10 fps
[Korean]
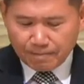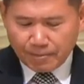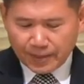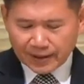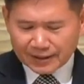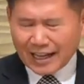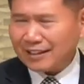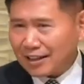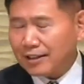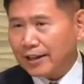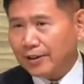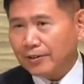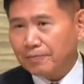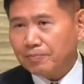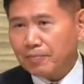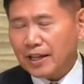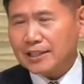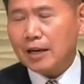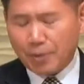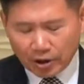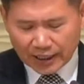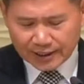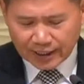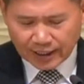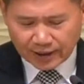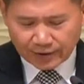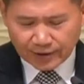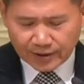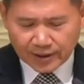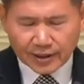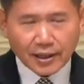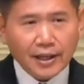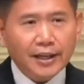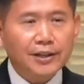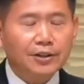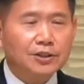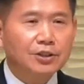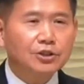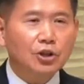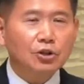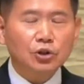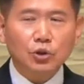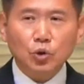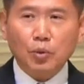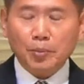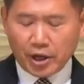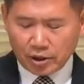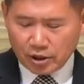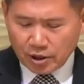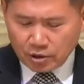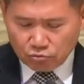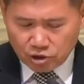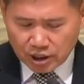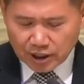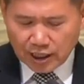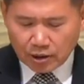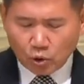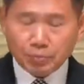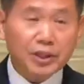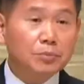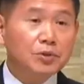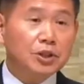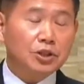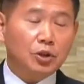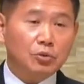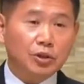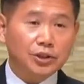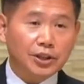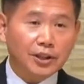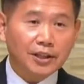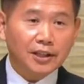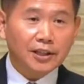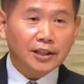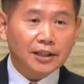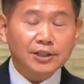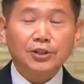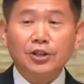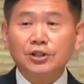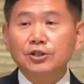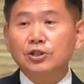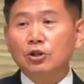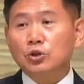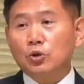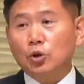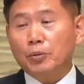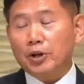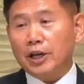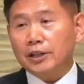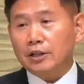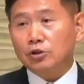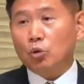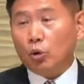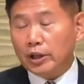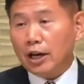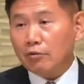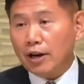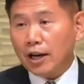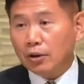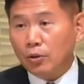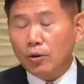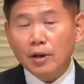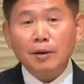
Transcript: 음, 딱딱해요. 잘 변하지 않아요. 이걸 긍정적으로 보면 우직하고 믿음직스러운 거죠. 그래서 이걸 긍정적으로 표현할 때는 돌이라고 안 하고